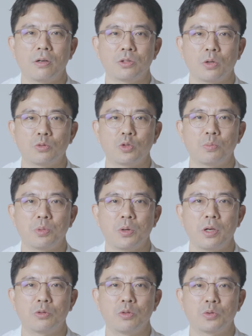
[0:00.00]

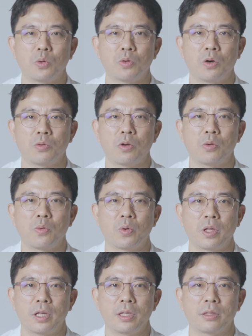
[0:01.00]
척추뼈의 뒤쪽
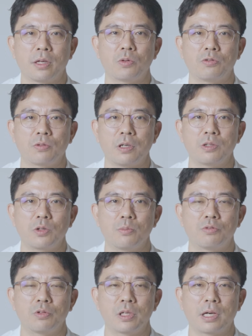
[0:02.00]
연결고리인 투관절
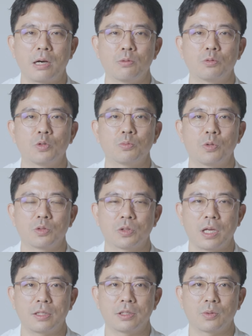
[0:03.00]
부위가
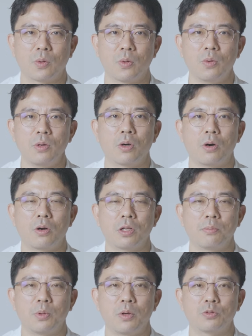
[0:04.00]
울퉁불퉁해지고
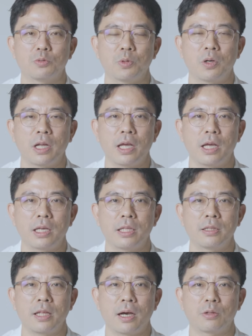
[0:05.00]
허리뼈 주변의
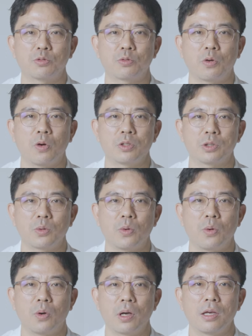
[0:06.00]
인대가
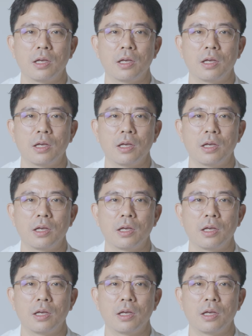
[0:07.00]
두꺼워지고